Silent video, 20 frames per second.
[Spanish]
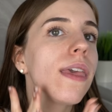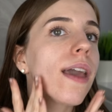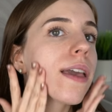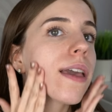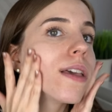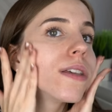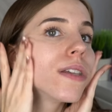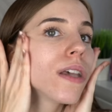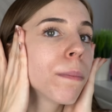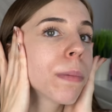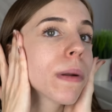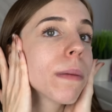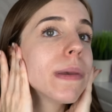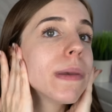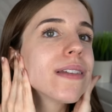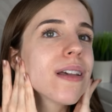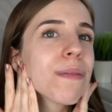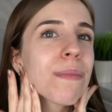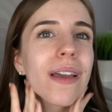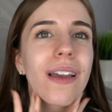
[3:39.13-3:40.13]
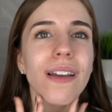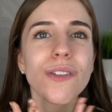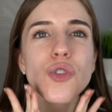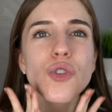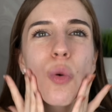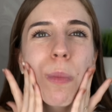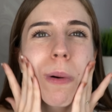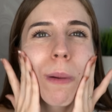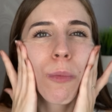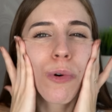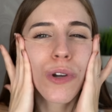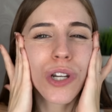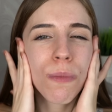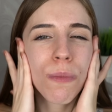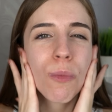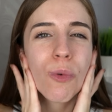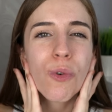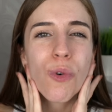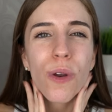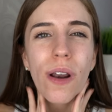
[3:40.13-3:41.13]
Y aquí siempre a mí se me chupa muy,
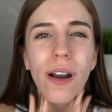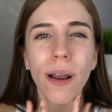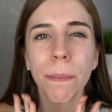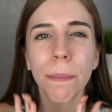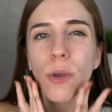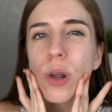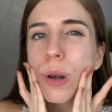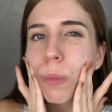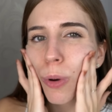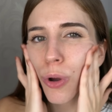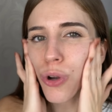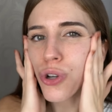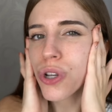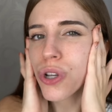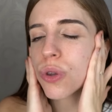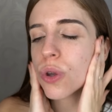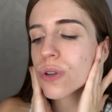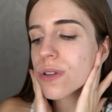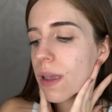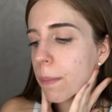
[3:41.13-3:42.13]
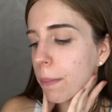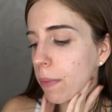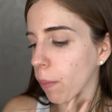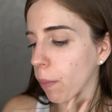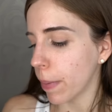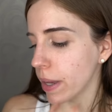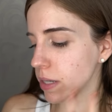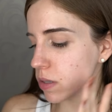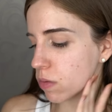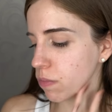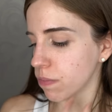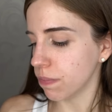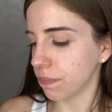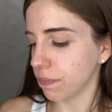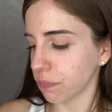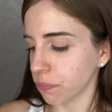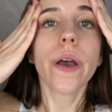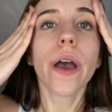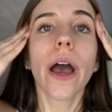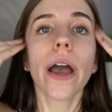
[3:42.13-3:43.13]
muy rápido el blush, entonces ahí me lo paso.
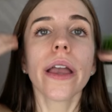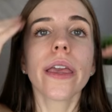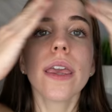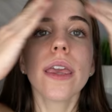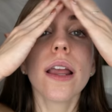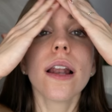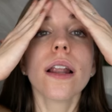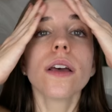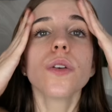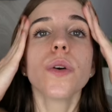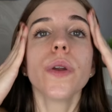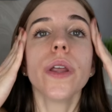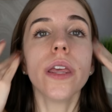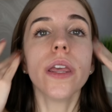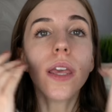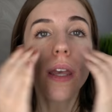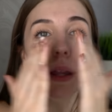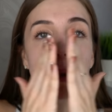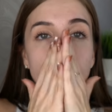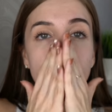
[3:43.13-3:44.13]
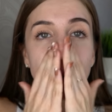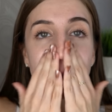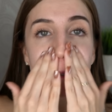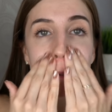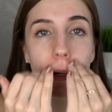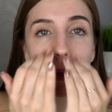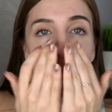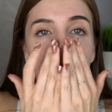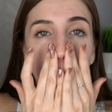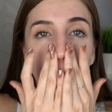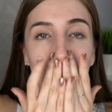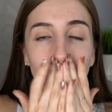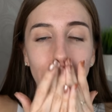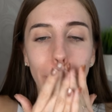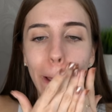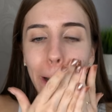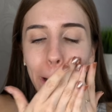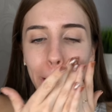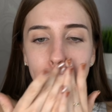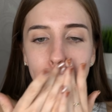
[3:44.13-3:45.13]
Aquí en los orillitas, aquí abajo
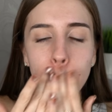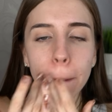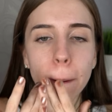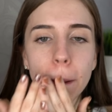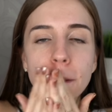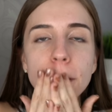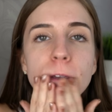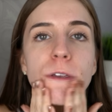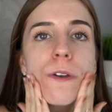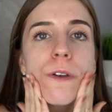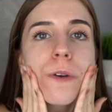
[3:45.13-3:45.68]
de la nariz.